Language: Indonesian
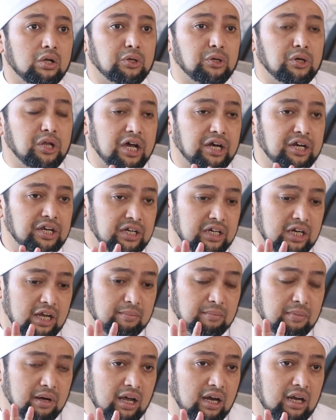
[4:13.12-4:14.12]
dari
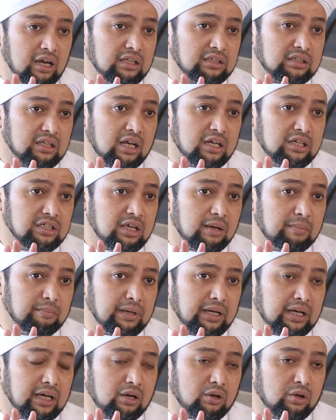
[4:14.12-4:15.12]
enam hal yang telah
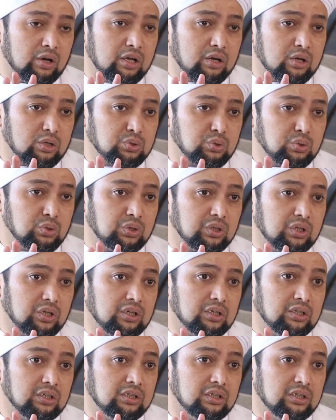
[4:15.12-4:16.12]
disampaikan oleh
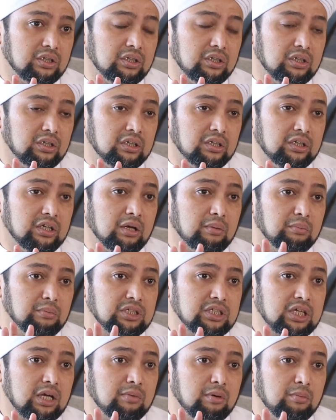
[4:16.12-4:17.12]
Rasulullah yang
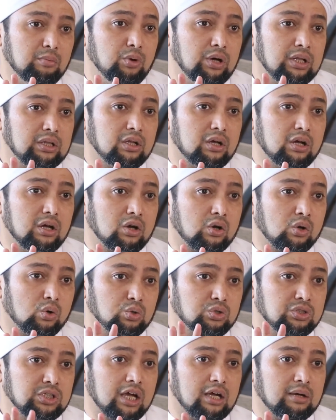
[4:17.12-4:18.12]
bisa membuat
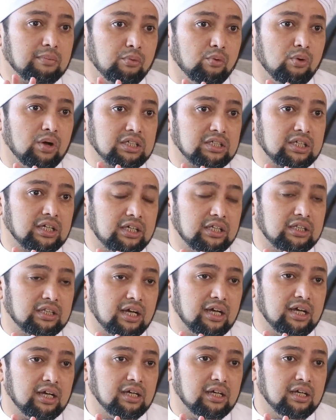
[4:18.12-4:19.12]
rusak puasa
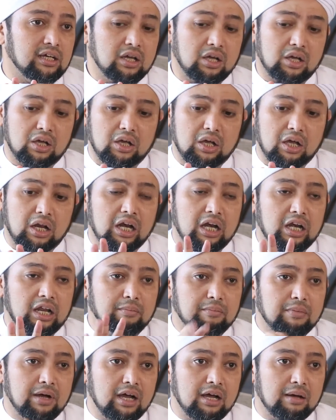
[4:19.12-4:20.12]
kita,
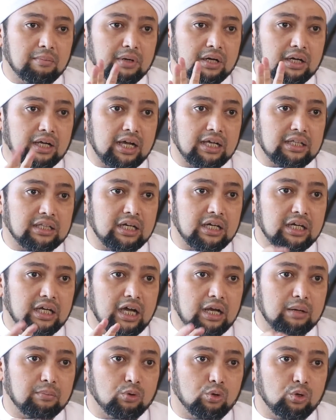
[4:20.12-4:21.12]
lima berkaitan
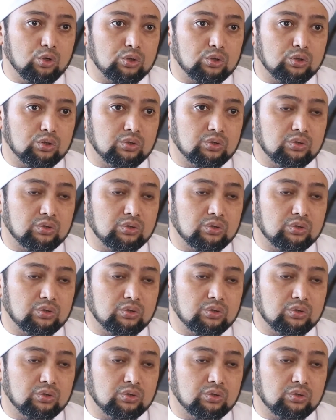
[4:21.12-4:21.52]
dengan mulut.